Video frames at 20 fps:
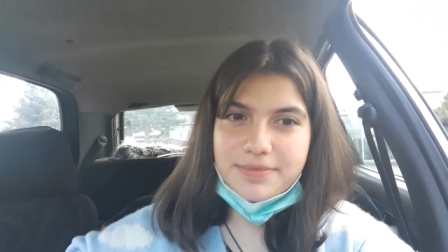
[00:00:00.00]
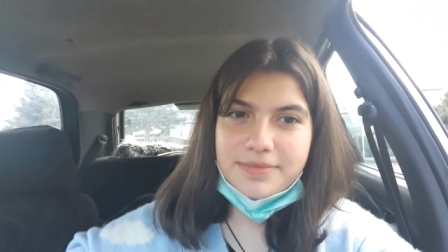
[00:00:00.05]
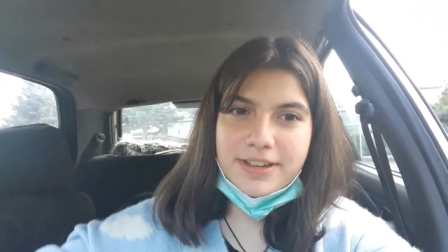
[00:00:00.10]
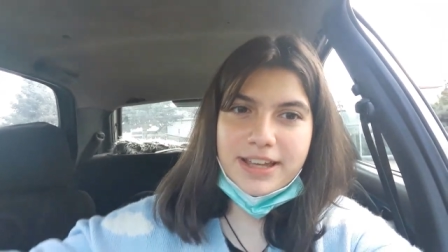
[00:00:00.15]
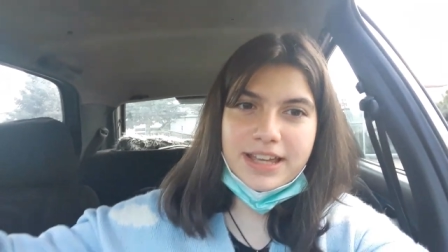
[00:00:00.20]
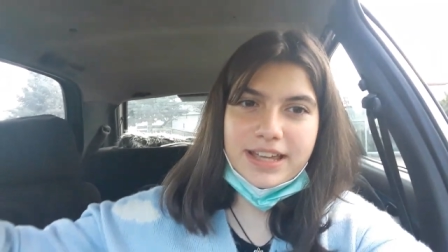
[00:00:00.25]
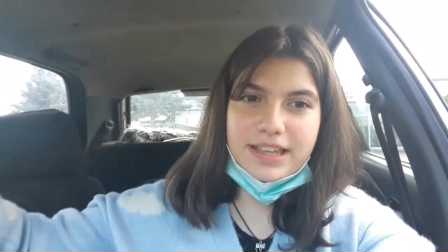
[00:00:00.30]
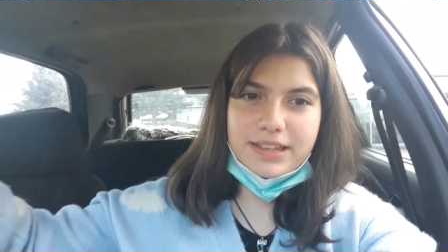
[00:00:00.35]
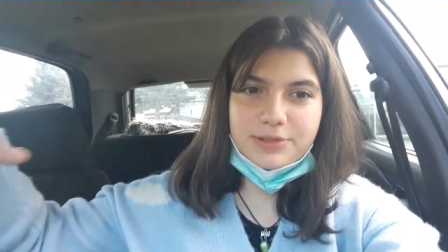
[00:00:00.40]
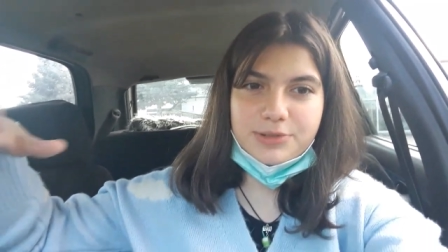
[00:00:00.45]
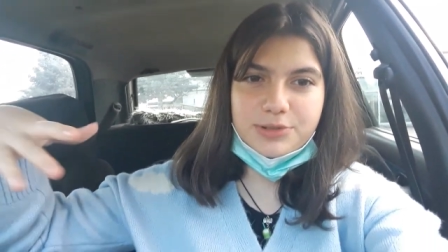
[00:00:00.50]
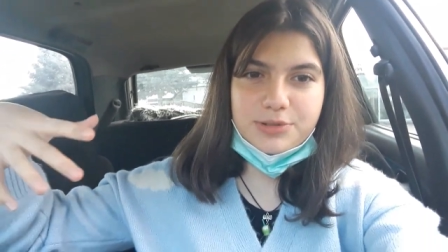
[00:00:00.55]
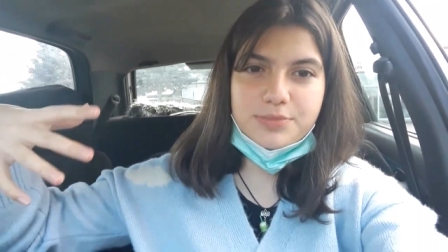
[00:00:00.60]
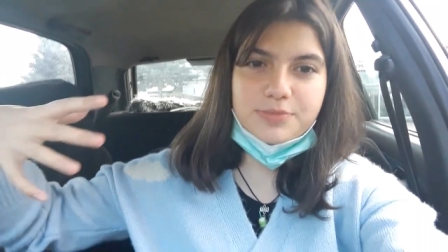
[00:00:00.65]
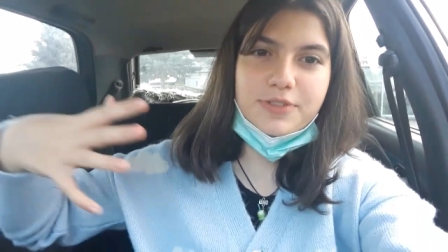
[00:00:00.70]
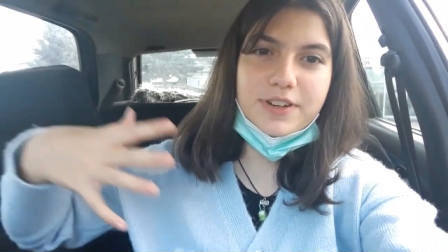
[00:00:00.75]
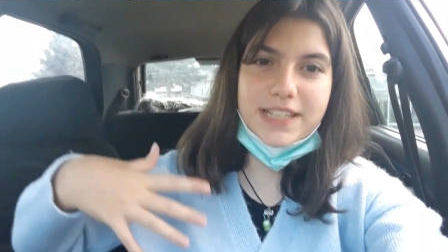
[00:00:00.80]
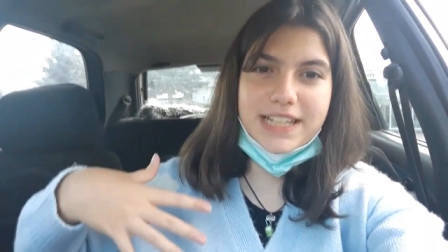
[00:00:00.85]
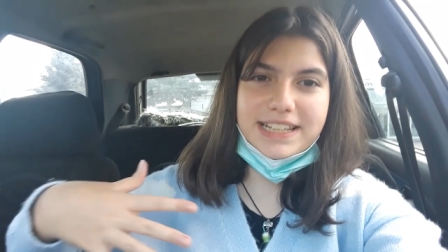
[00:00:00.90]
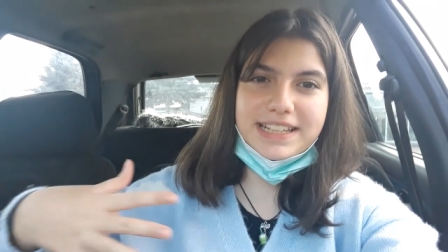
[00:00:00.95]
ve
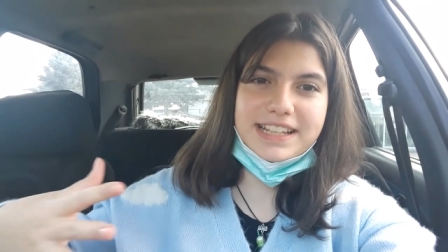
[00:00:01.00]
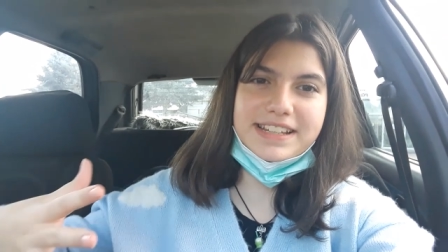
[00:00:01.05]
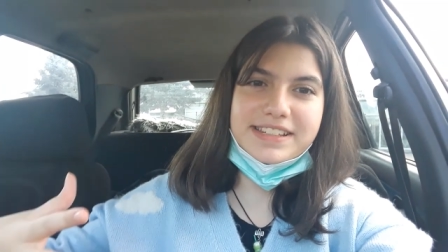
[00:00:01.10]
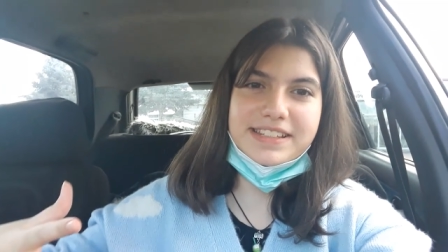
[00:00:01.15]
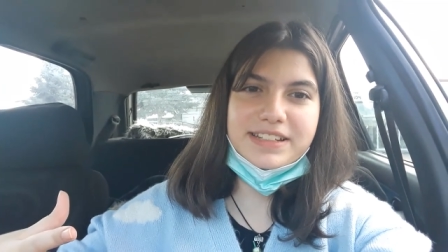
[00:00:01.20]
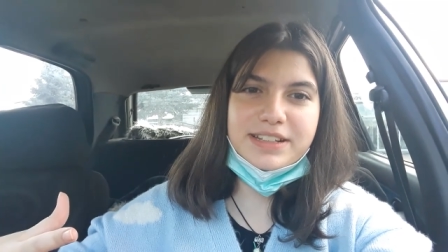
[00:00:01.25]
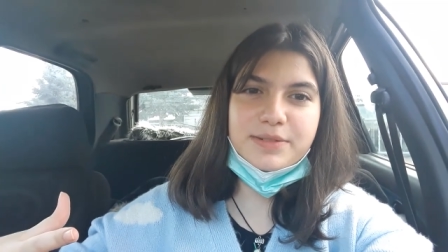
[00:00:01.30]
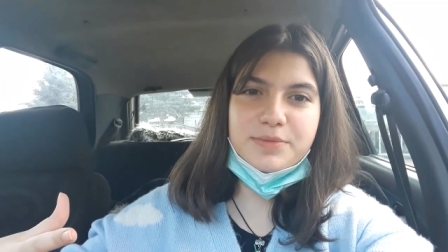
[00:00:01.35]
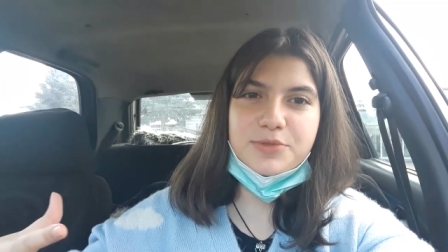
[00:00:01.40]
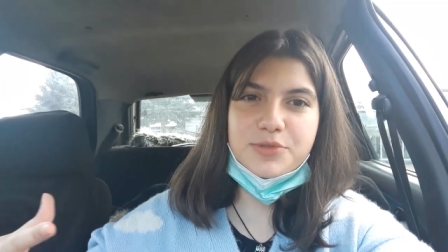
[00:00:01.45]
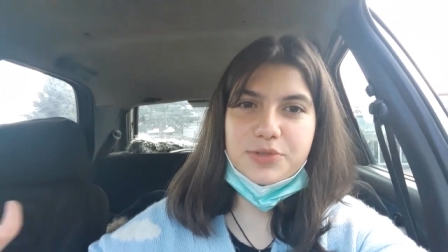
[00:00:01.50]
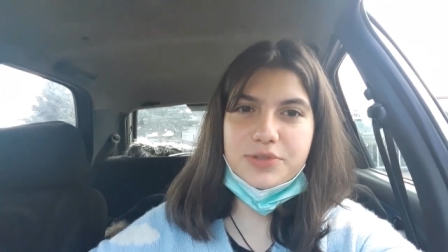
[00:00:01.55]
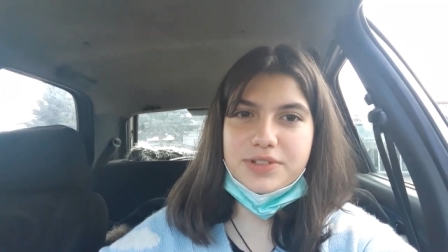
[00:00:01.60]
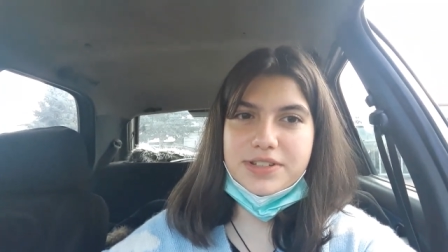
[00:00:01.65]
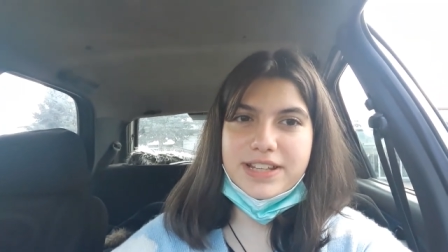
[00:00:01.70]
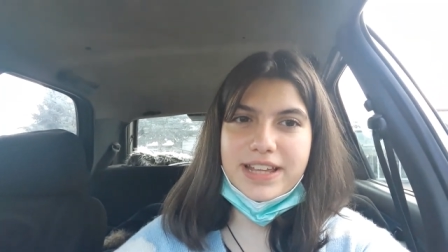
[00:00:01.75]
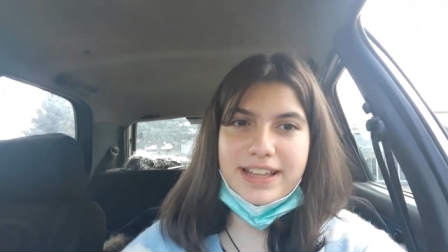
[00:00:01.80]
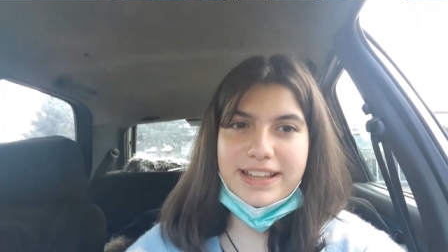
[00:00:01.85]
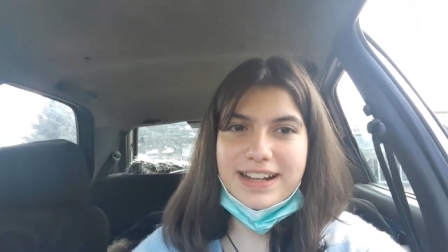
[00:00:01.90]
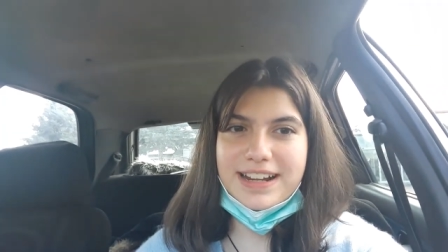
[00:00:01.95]
üstümü falan değiştirdim
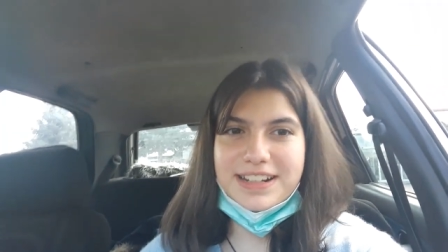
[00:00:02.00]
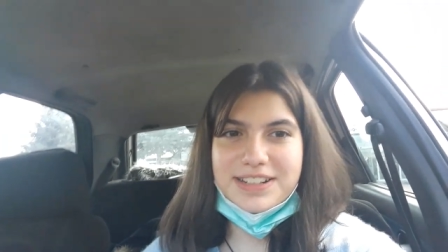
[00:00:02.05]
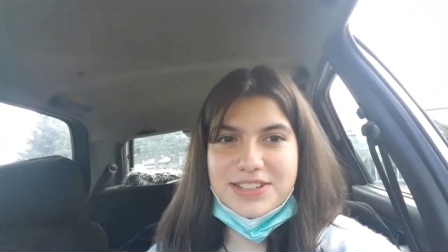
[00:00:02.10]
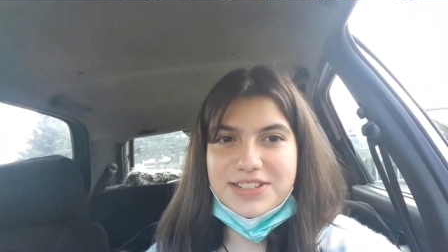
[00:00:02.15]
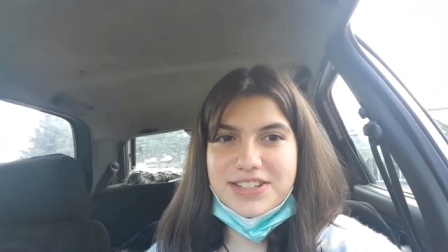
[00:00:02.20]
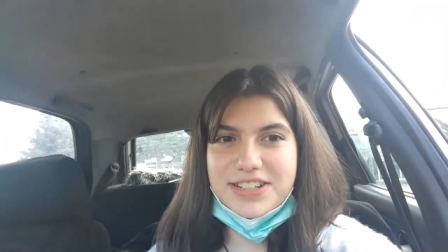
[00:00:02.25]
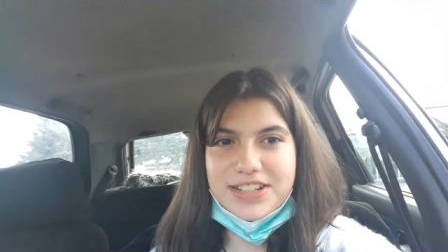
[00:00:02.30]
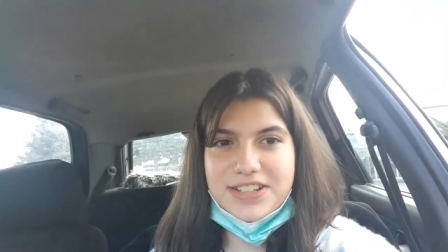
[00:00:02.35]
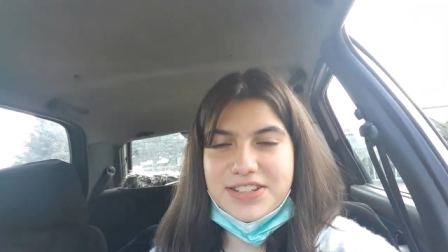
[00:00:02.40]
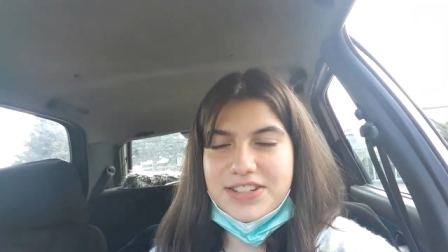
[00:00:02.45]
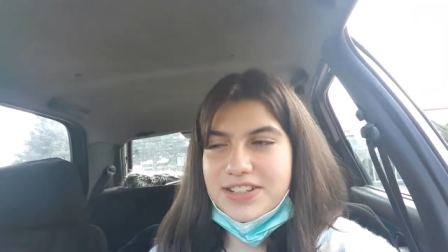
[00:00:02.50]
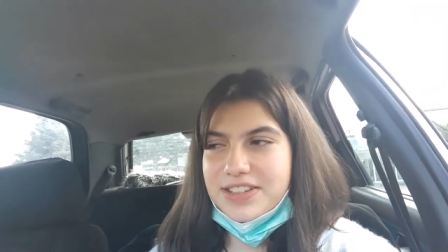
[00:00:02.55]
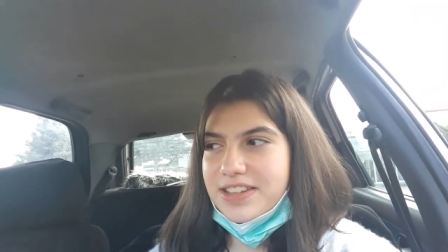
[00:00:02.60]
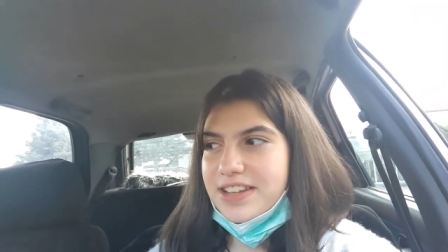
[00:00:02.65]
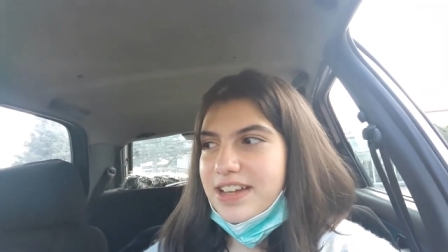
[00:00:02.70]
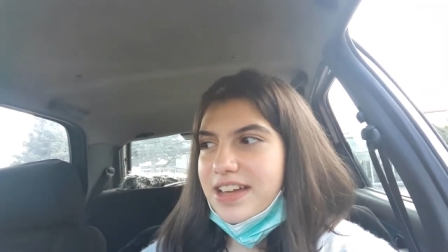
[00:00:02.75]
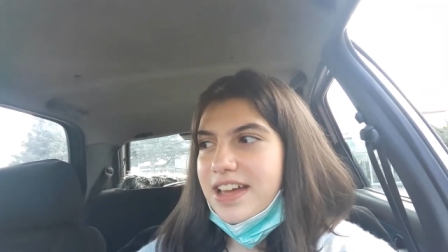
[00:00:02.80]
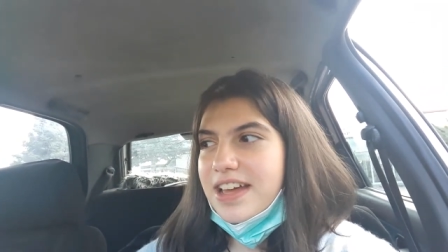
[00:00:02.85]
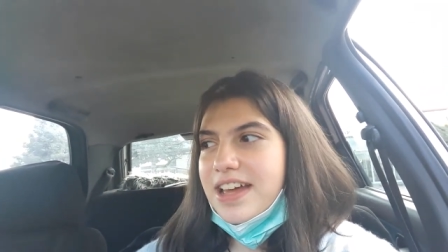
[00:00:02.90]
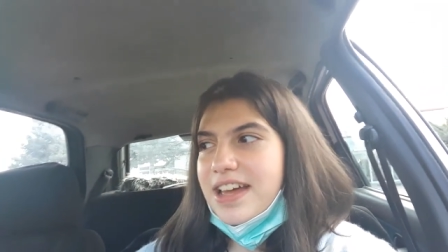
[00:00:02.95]
çünkü tekrar dışarı çıktık.